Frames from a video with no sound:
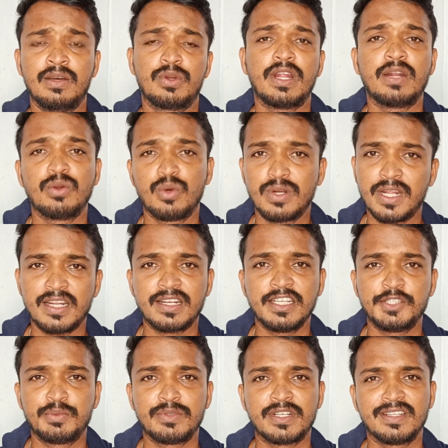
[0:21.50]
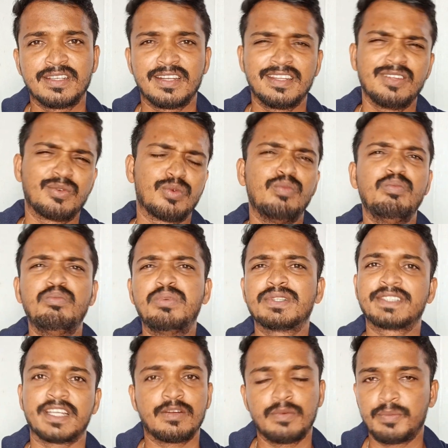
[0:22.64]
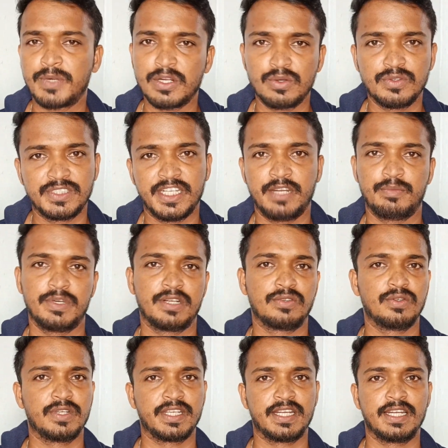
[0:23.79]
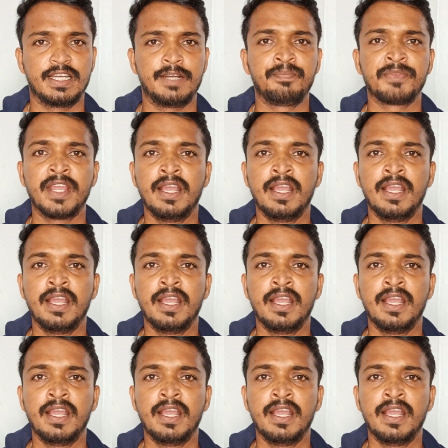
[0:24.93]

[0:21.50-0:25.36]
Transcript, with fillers: ஒரு நூறு டாலர் ரீச் பண்ணுறதுக்கு ரொம்ப சிரமமான ஒரு விஷயமா இருக்கும் ஓகேங்களா